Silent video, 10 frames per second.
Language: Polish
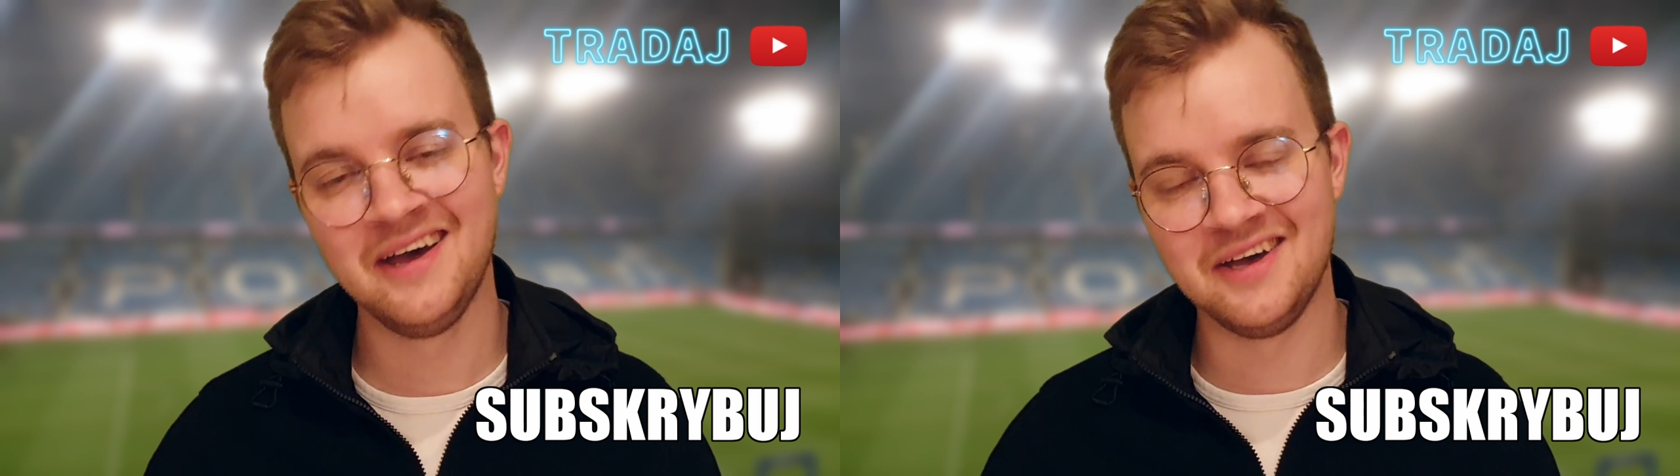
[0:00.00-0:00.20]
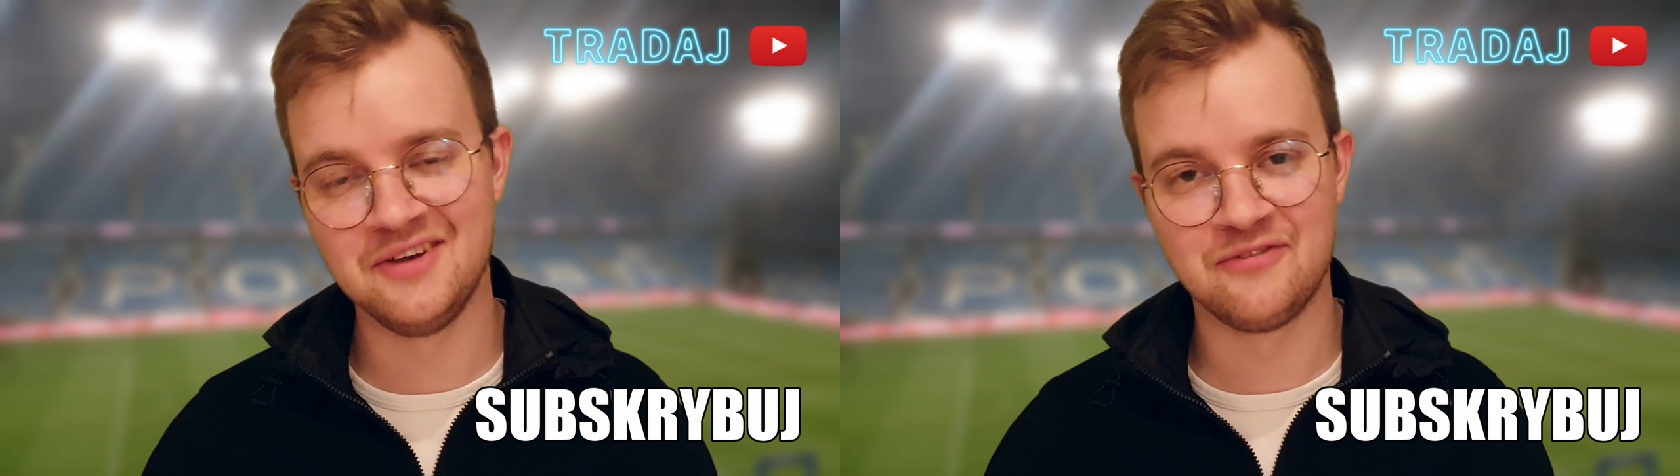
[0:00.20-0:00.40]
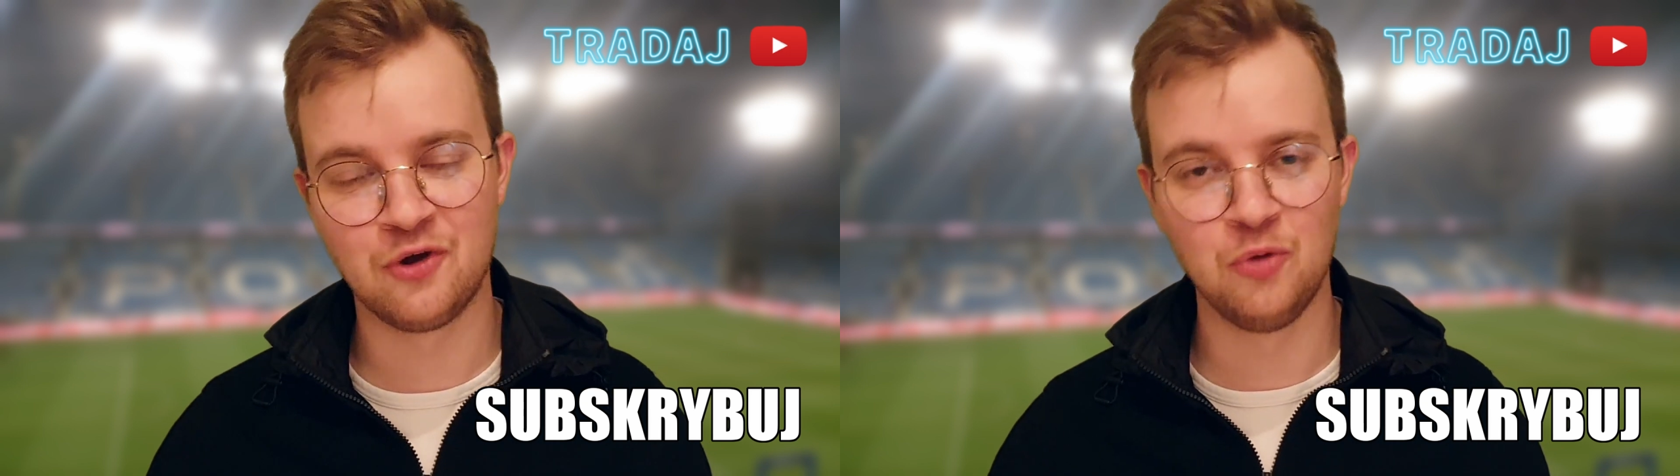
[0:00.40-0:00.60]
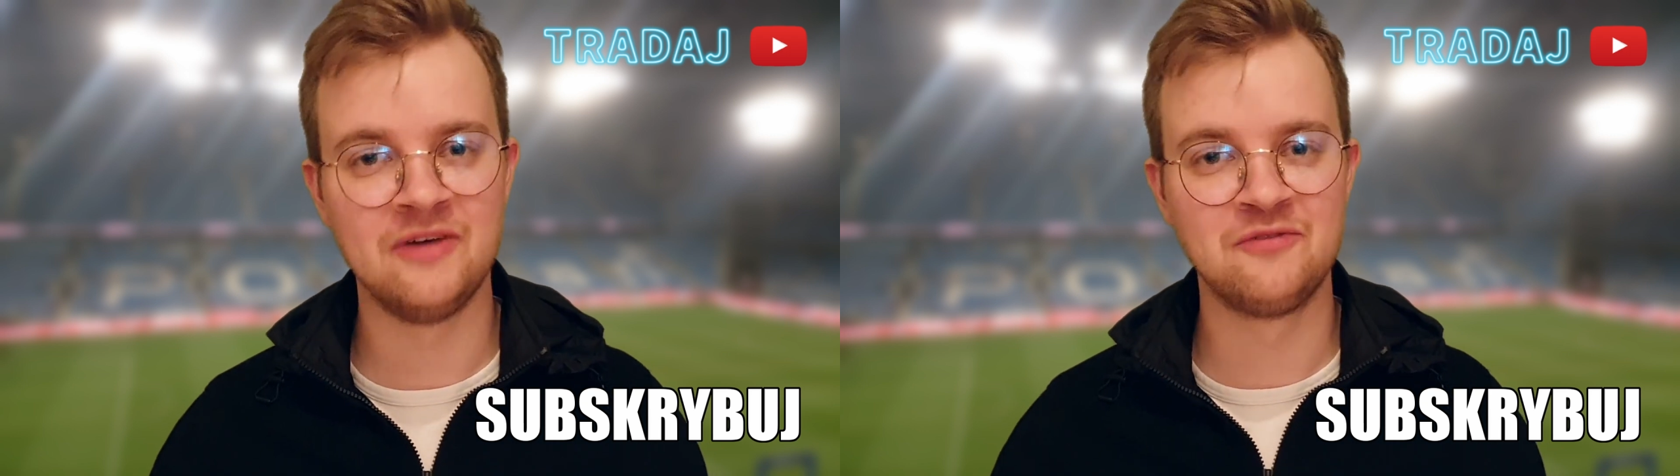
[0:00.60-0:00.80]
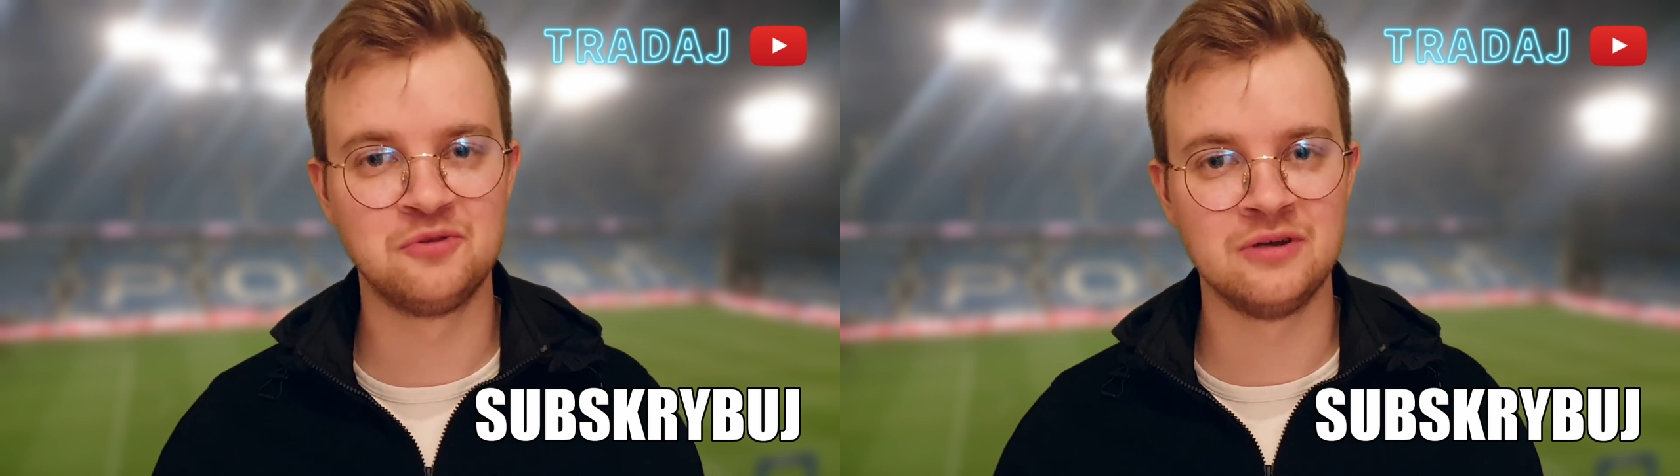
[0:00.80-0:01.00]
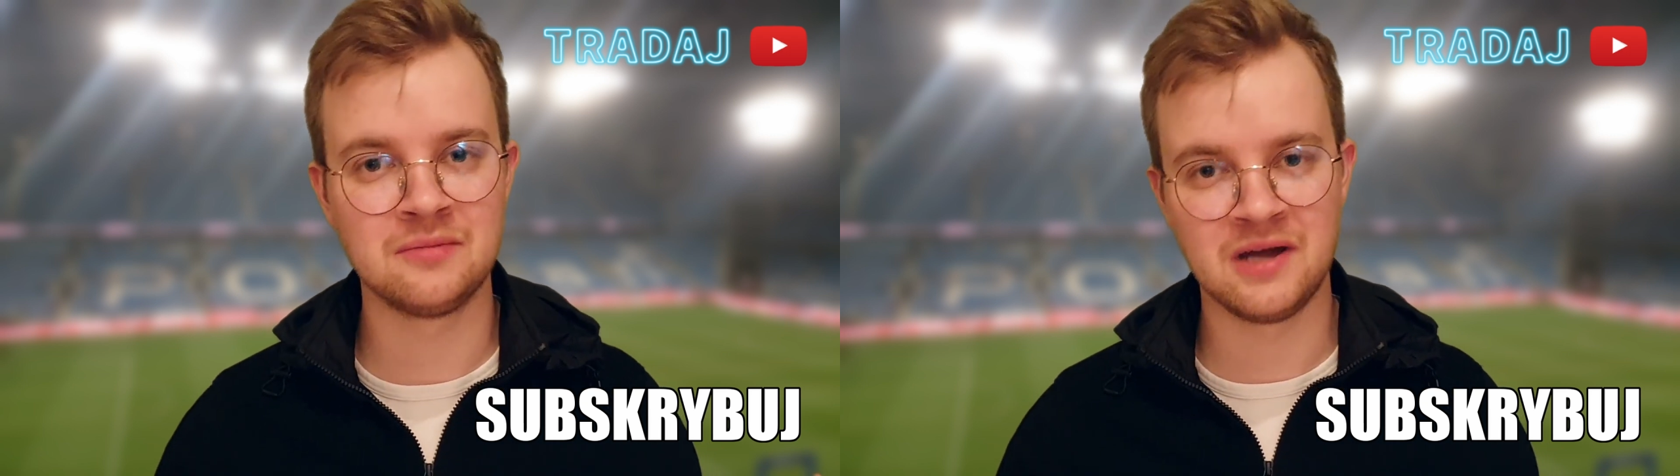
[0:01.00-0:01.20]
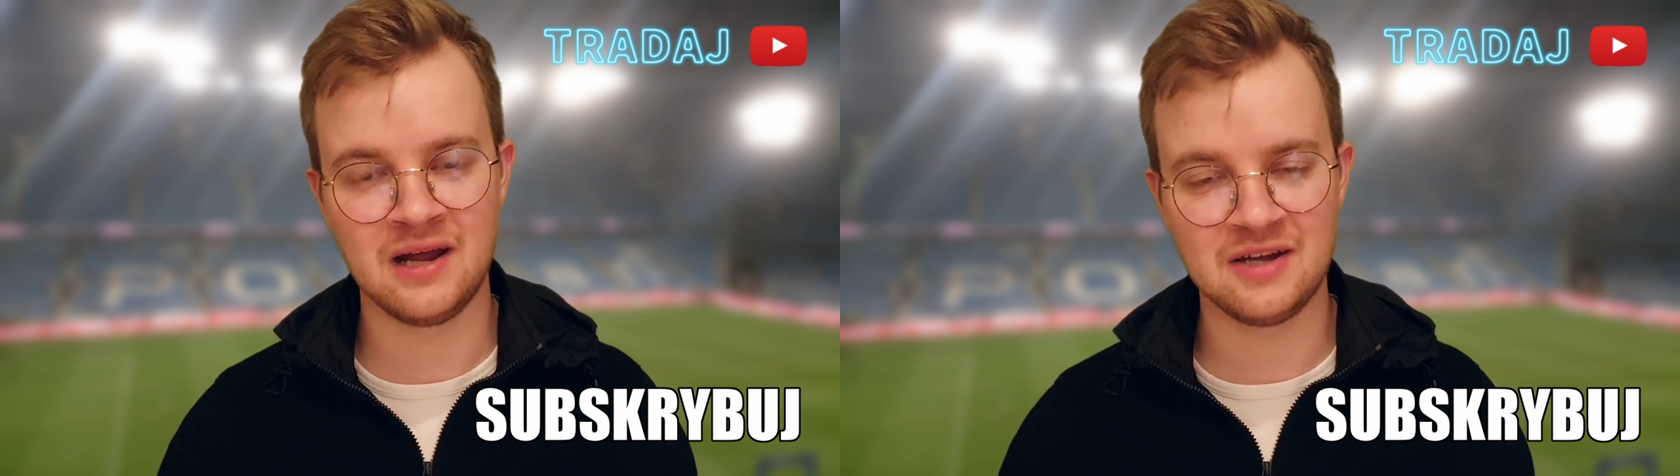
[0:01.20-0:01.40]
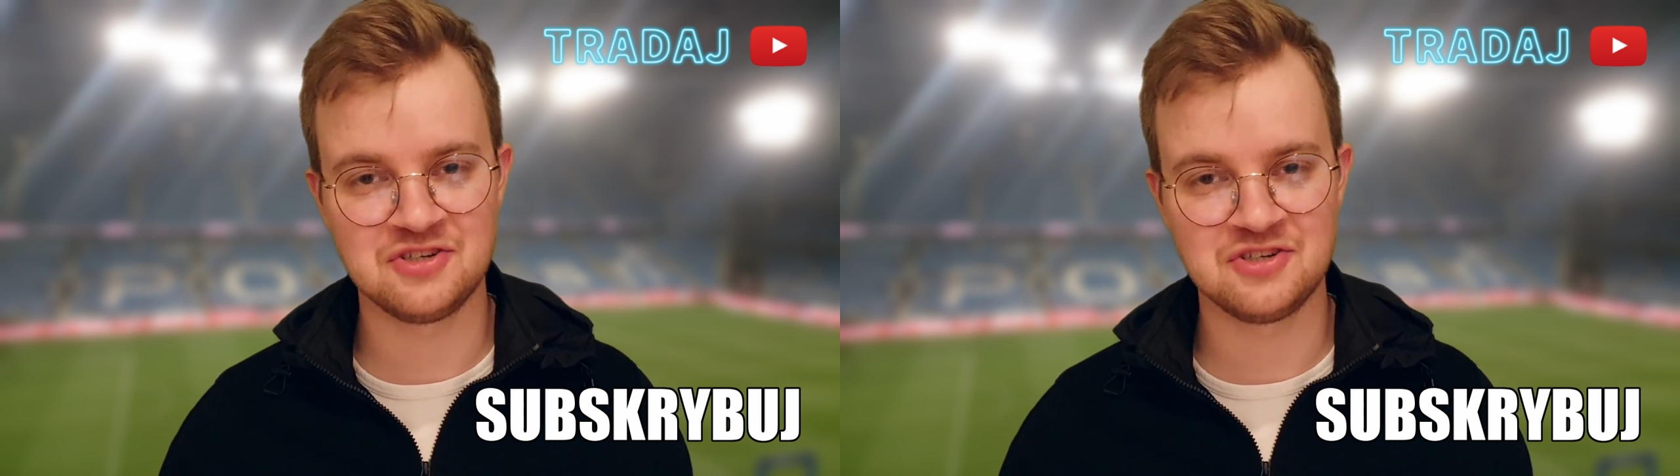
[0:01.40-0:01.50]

w klubie, w którym gra,